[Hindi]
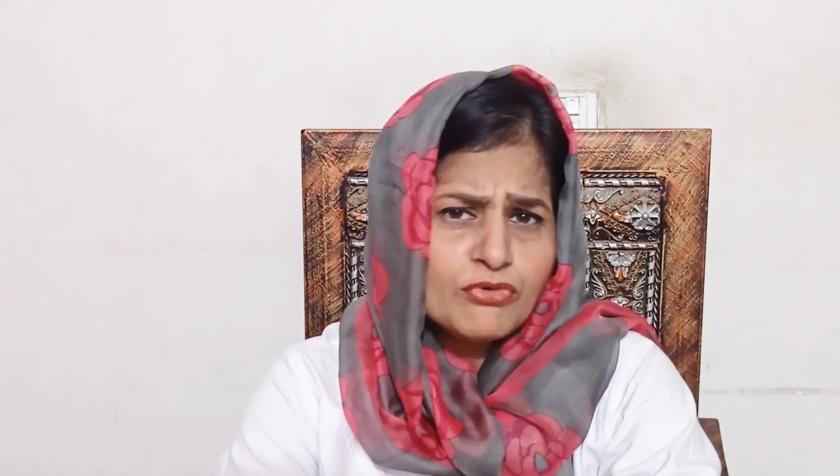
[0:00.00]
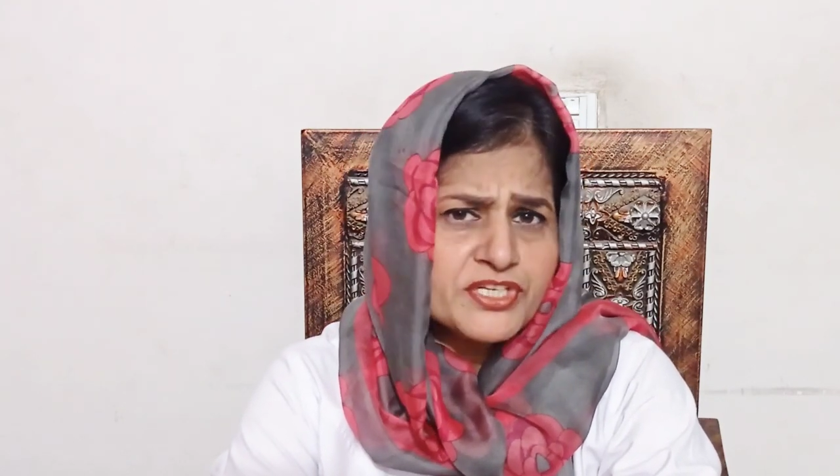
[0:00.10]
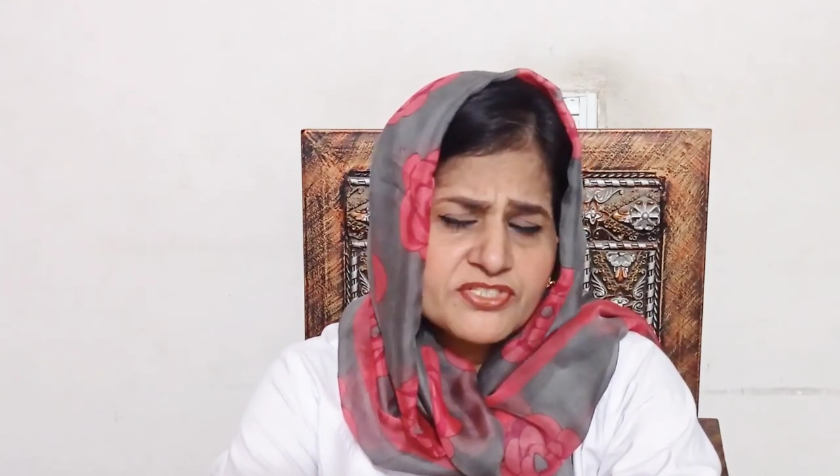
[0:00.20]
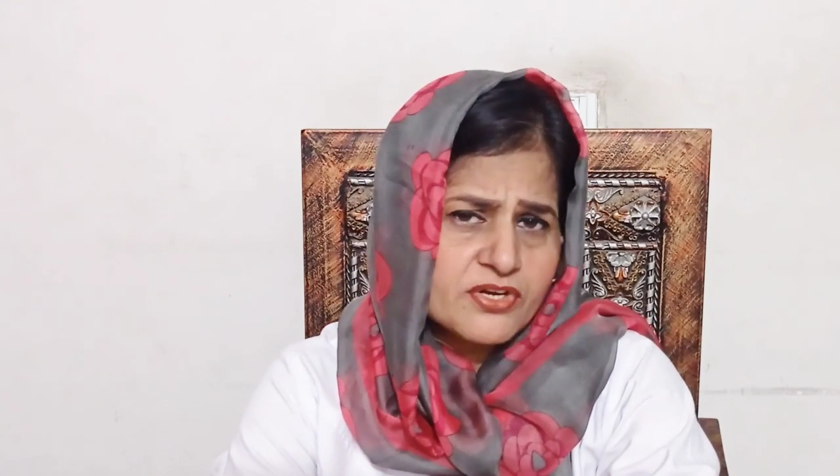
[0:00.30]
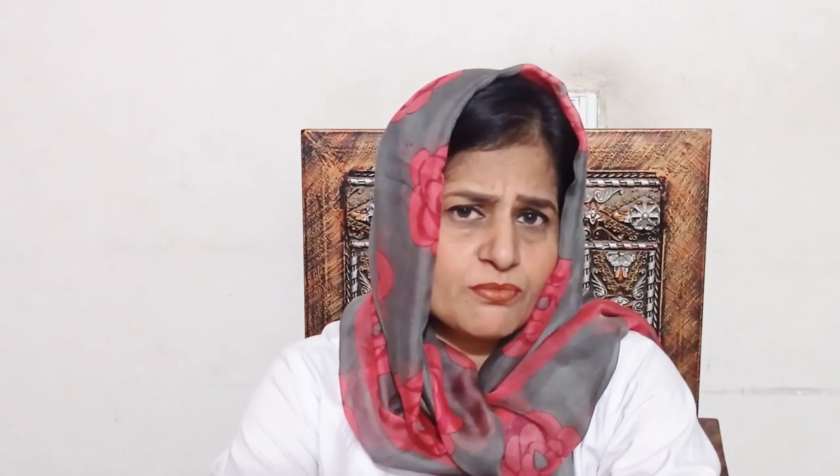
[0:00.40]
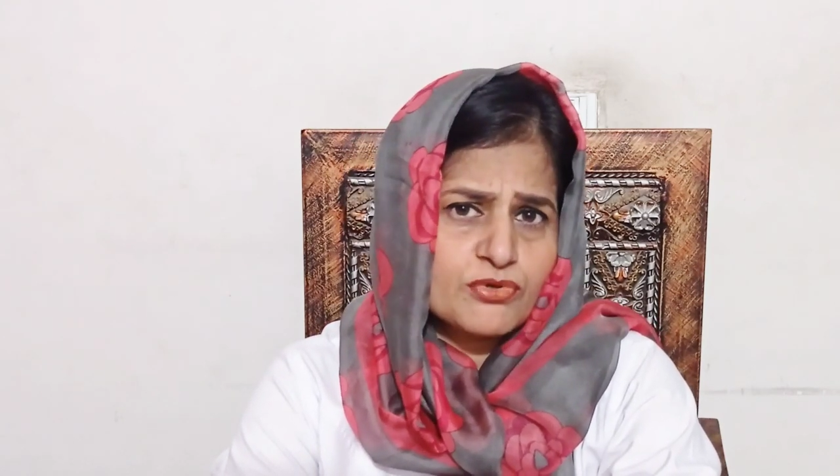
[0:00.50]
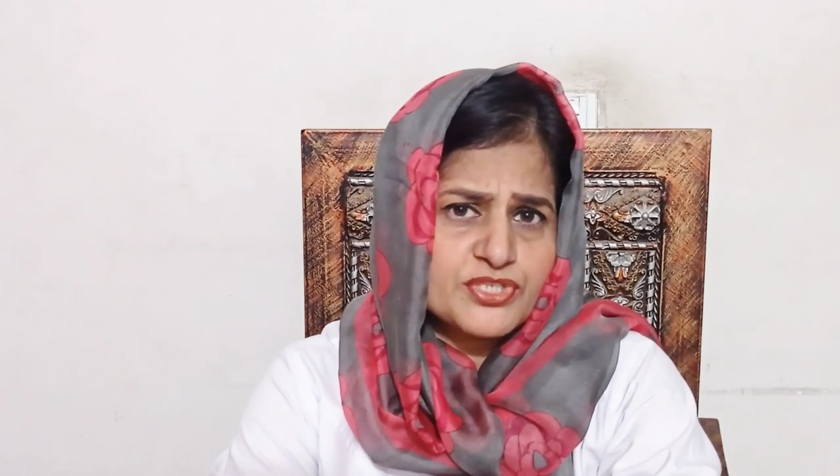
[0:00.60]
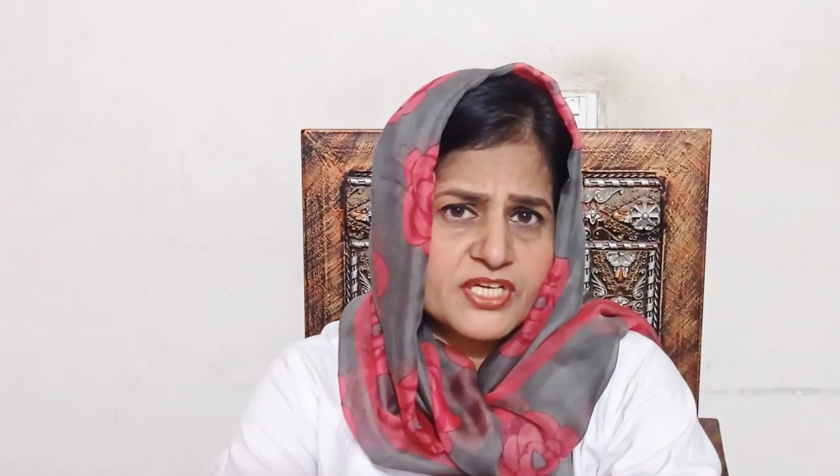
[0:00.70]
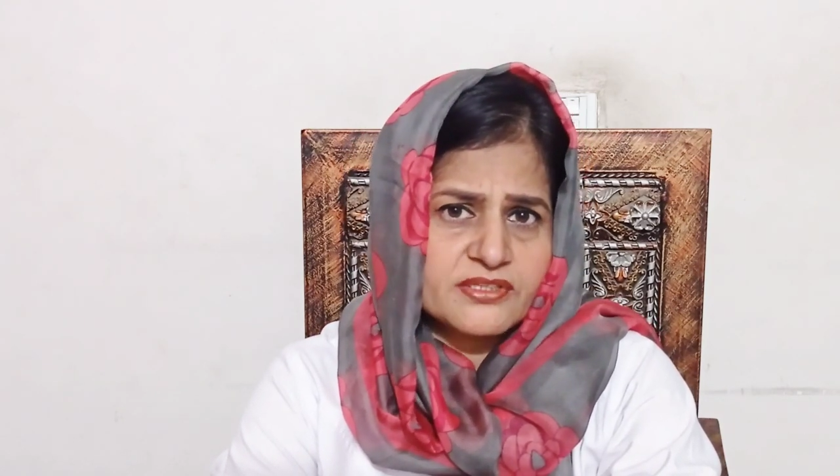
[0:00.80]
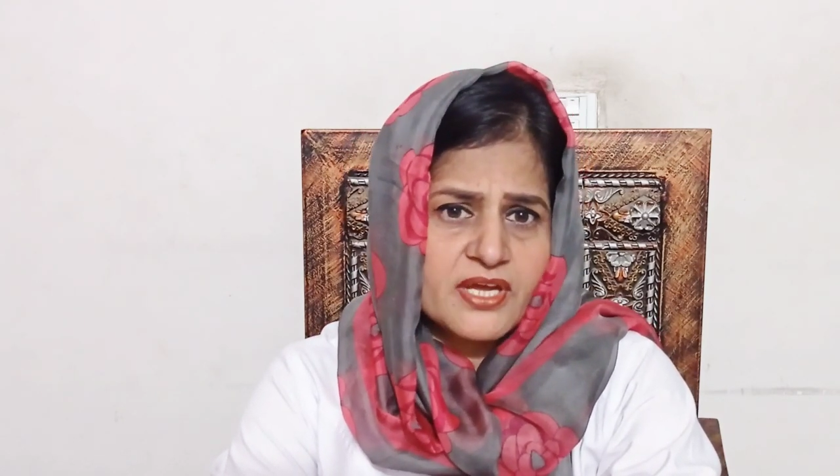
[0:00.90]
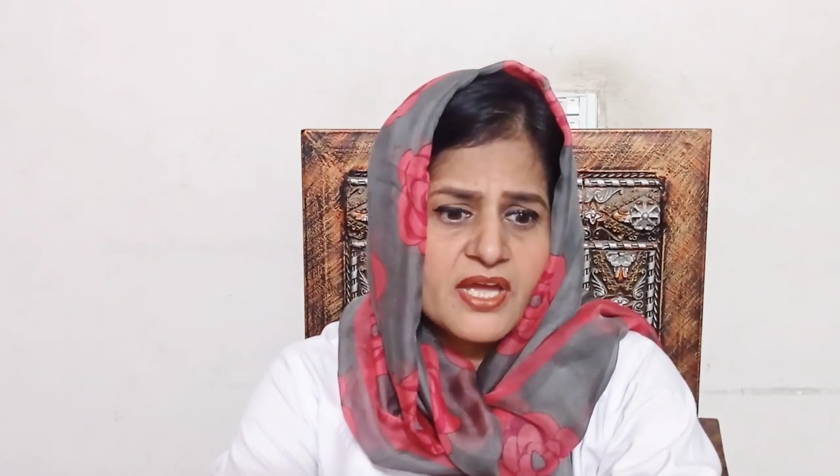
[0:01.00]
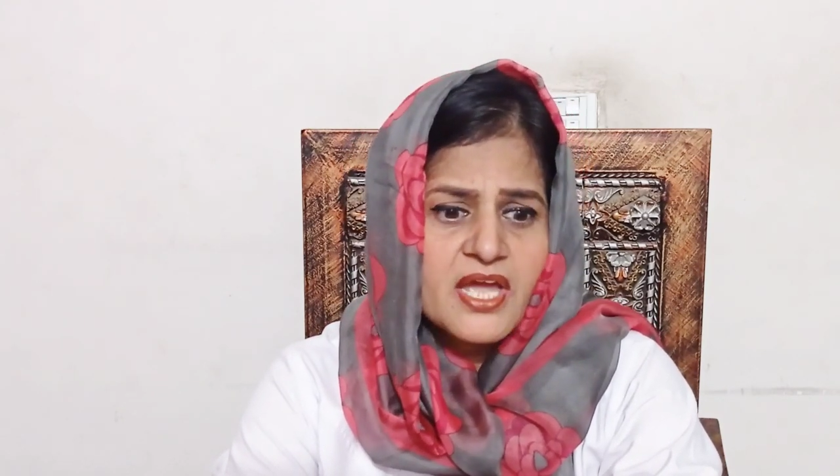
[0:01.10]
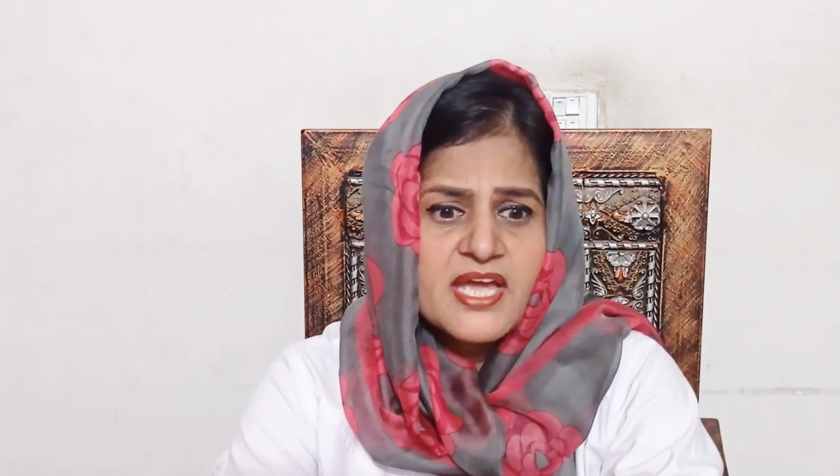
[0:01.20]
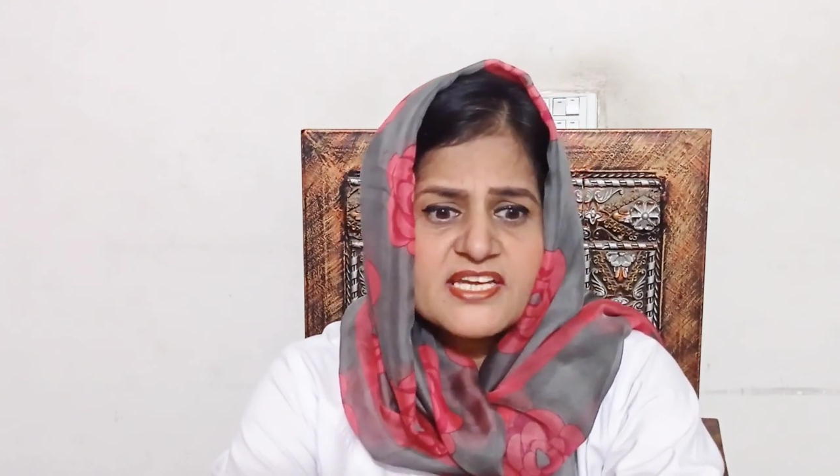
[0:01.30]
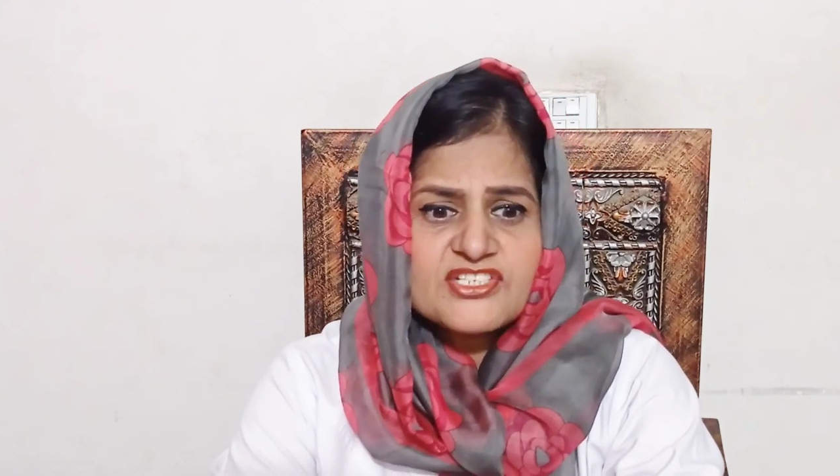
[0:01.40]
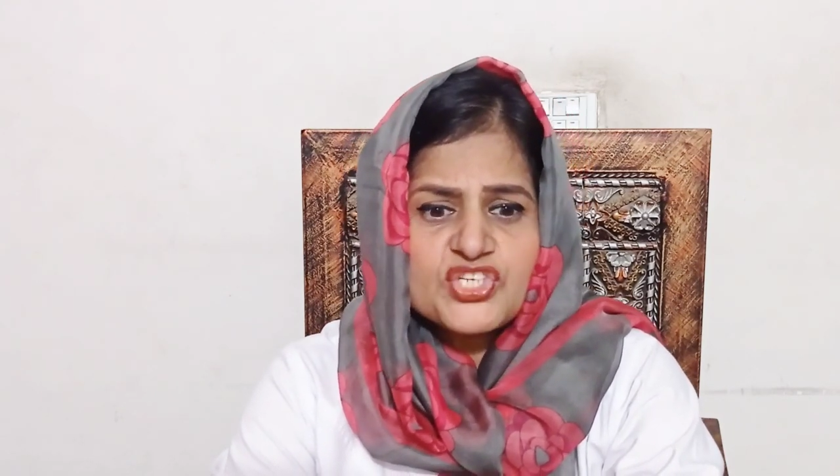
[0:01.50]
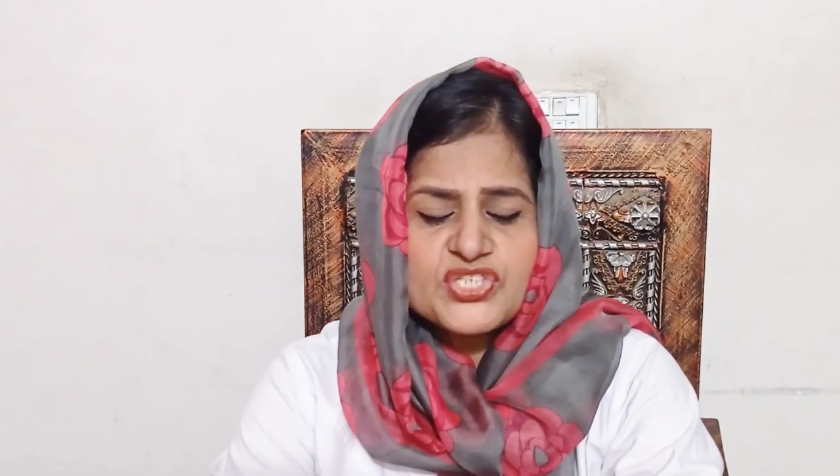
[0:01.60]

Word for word: वो डिस्टर्ब हो जाता है